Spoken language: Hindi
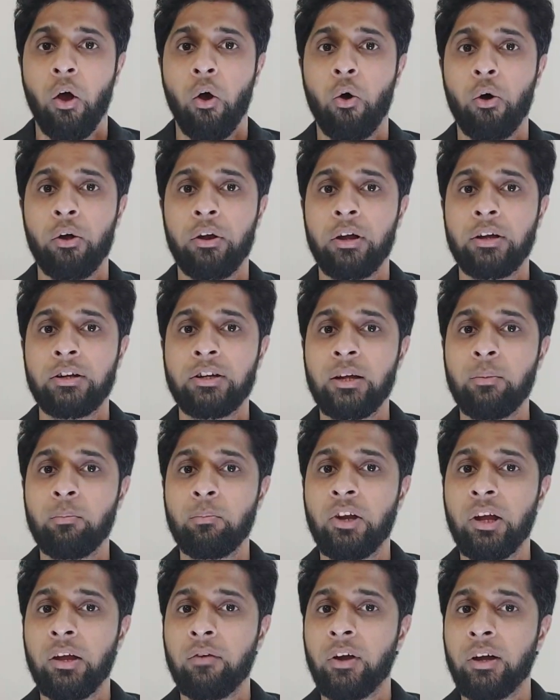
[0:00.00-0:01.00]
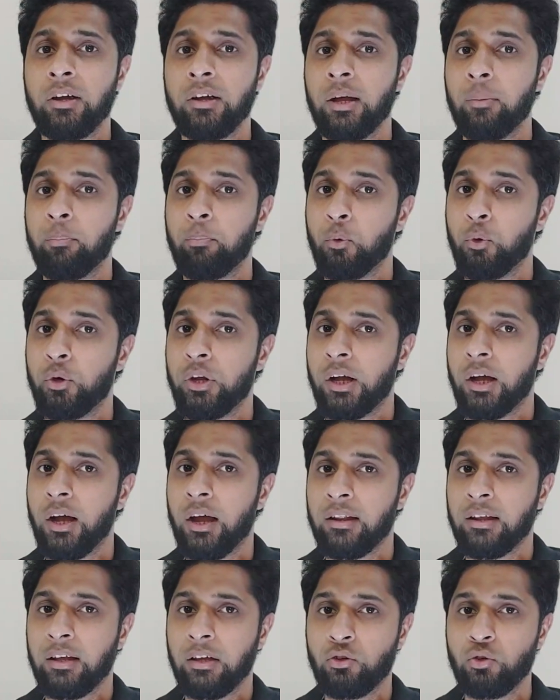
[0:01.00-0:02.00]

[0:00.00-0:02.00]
और टीम डेविड ने पूरी कर दी